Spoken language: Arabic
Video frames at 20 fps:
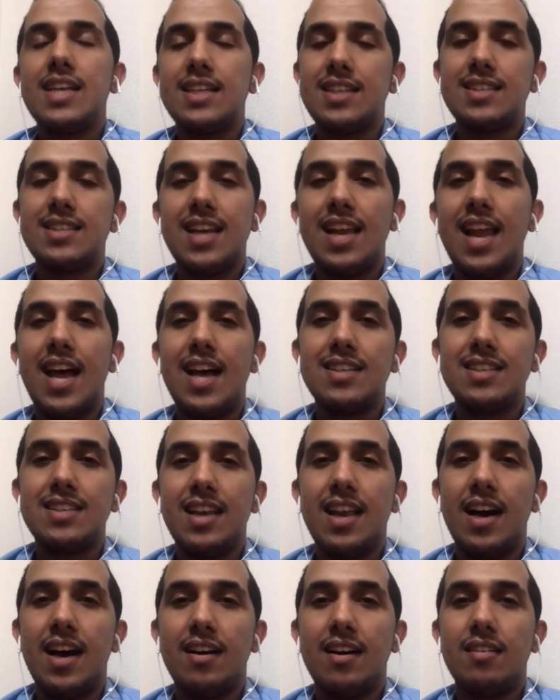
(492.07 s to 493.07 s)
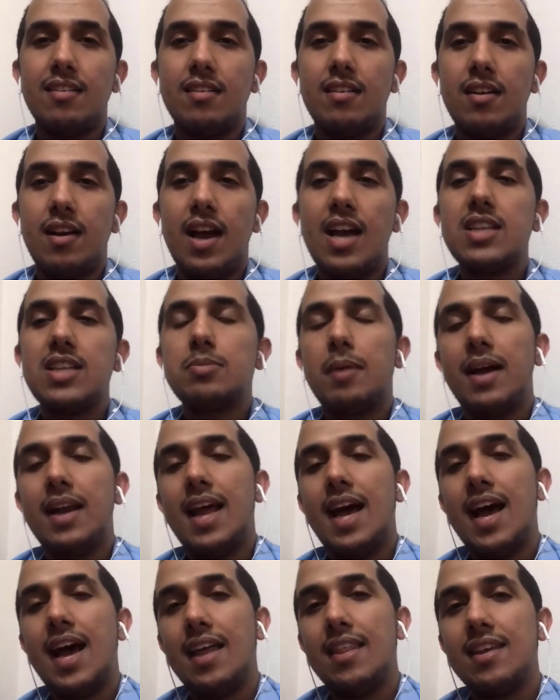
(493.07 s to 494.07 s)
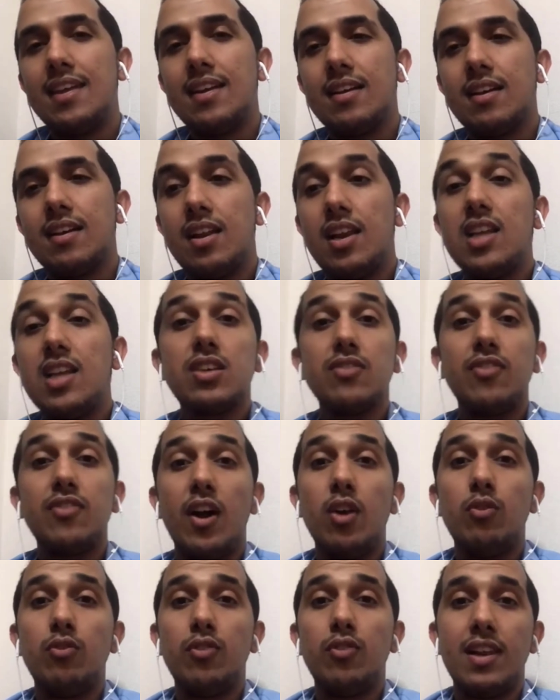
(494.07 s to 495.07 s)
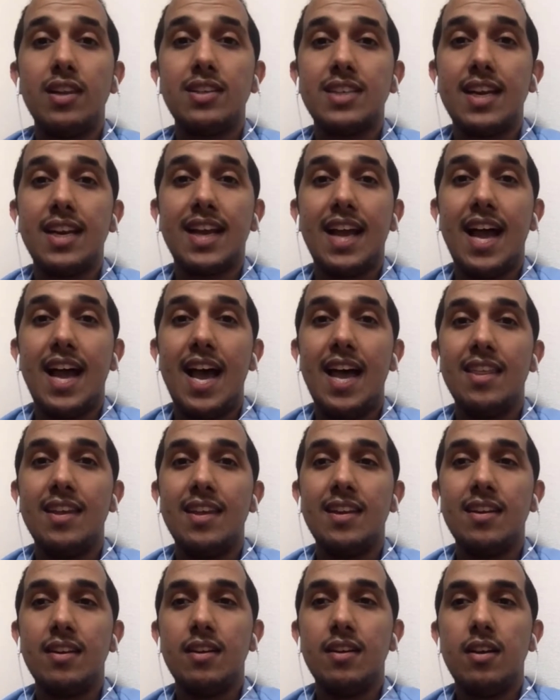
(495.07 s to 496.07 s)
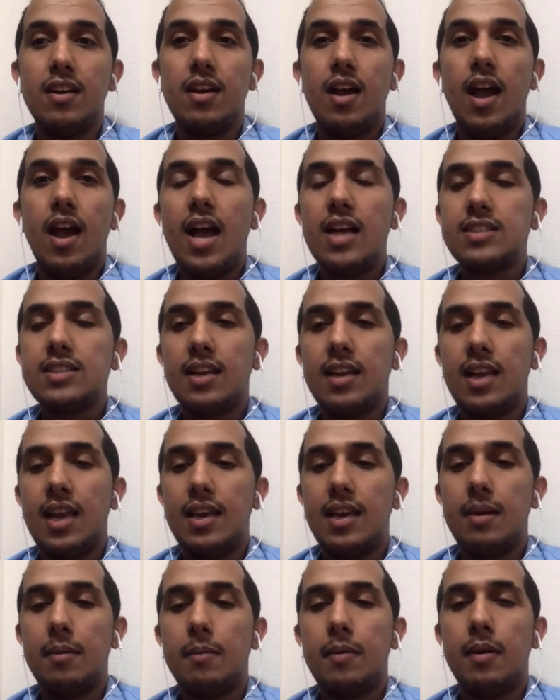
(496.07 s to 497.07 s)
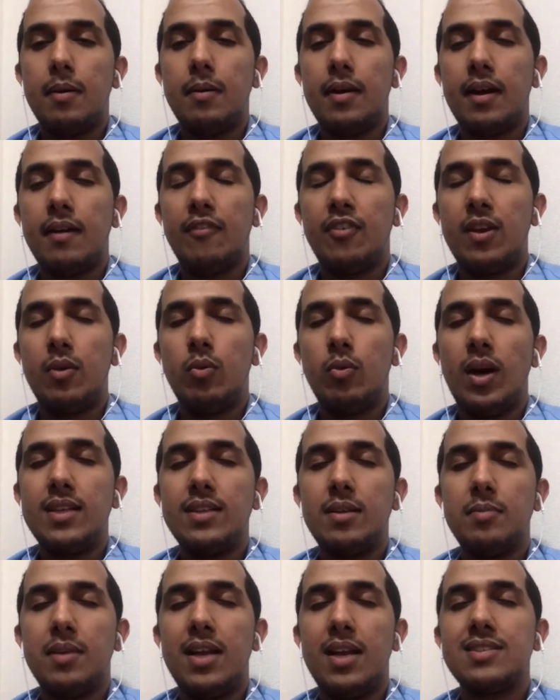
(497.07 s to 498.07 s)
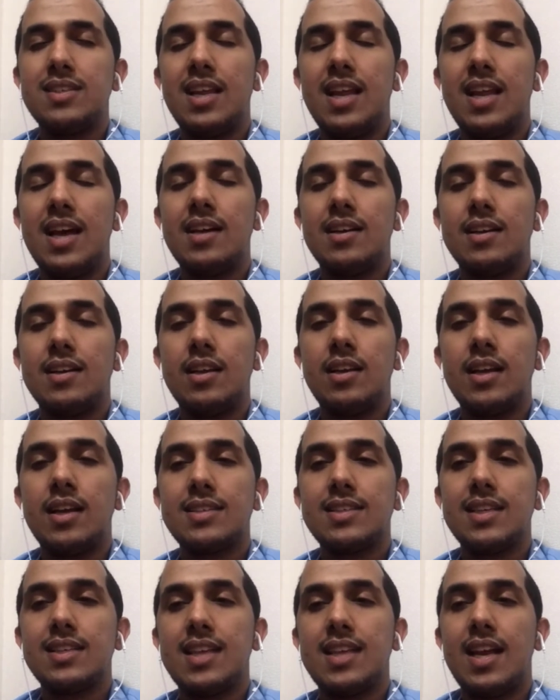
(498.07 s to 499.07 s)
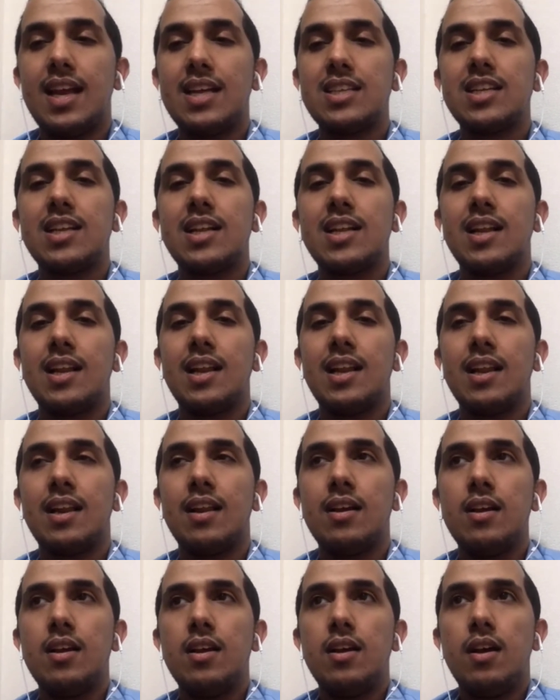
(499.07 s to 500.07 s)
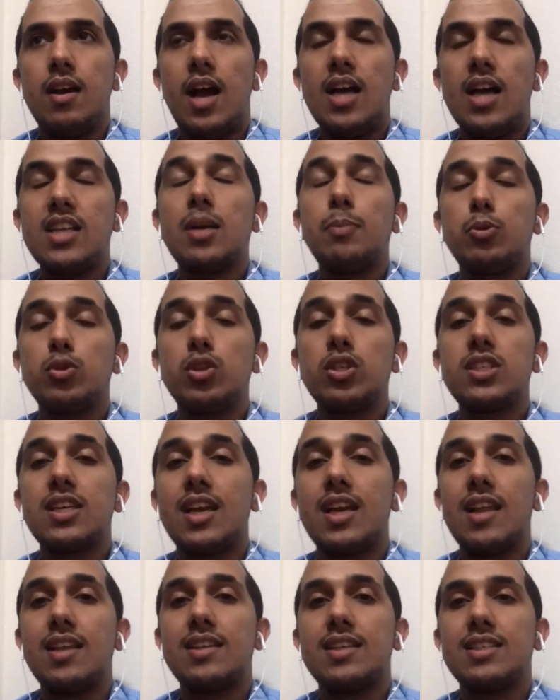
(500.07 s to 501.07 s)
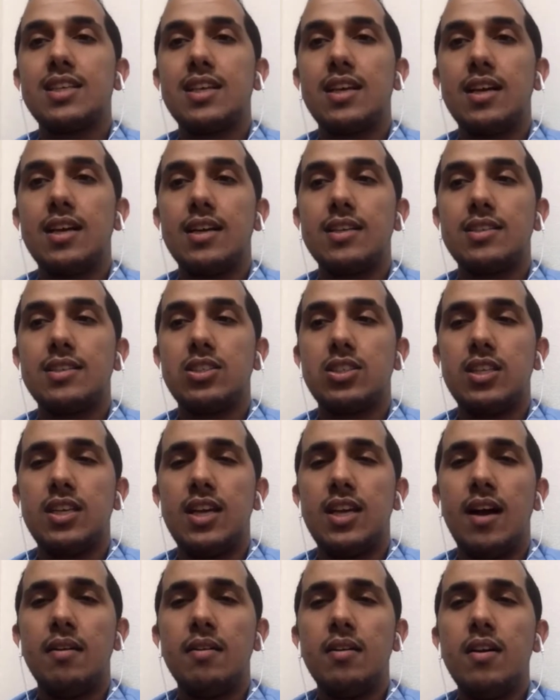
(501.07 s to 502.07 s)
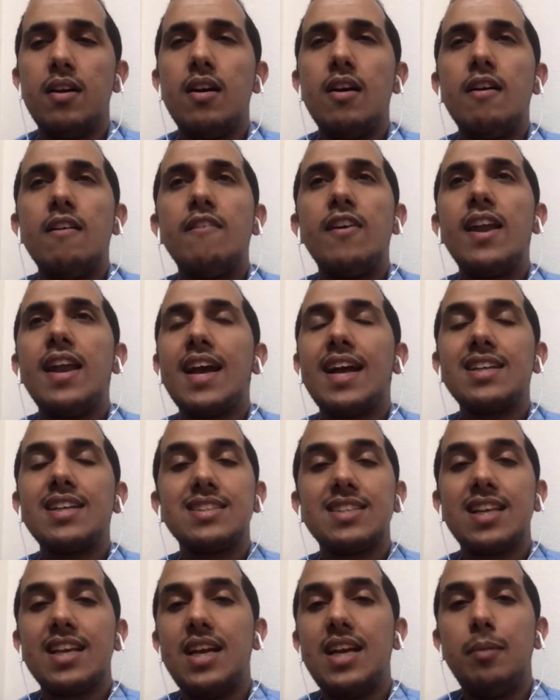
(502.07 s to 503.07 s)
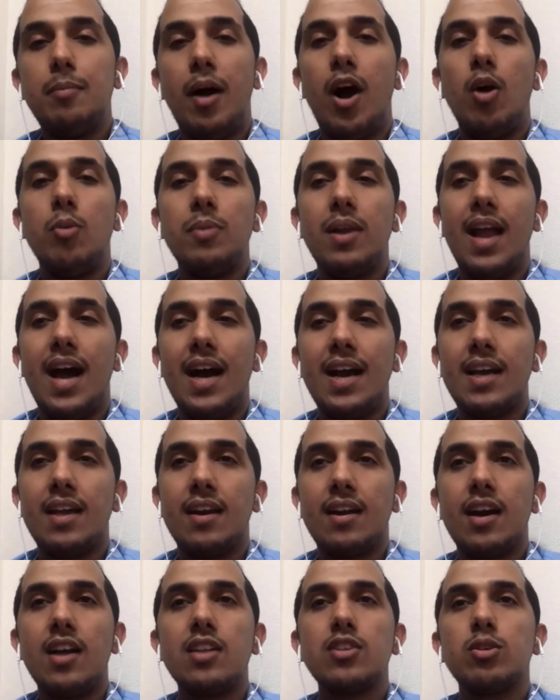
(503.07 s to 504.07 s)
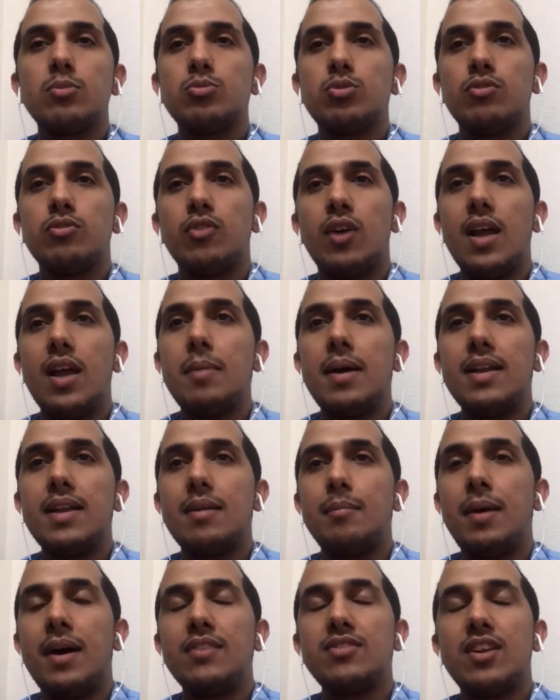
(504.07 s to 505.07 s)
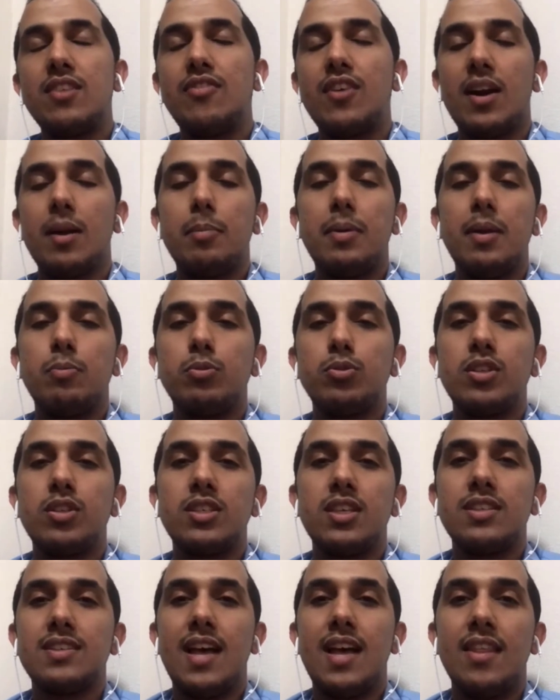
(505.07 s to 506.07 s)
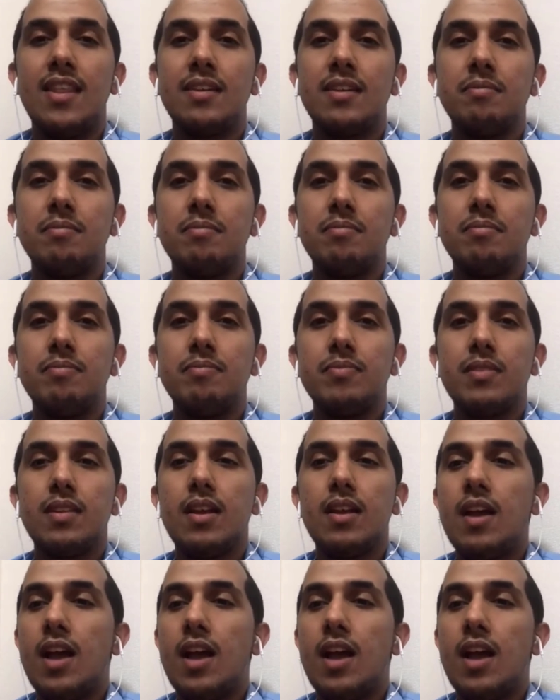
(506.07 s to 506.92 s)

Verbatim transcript: انا رجعت اسالها اسئله ايش معنى هذه؟ ليش تفعلوا في الشركه هذه؟ ايش لان في واحده من الاسئله انك تختار ايش ال... ايش البوزيشن اللي تشتيها فانا كنت صريح معاهم للاخير قلت لهم شوفوا انا ما اعرفش الفرق بين البوزيشنز هذه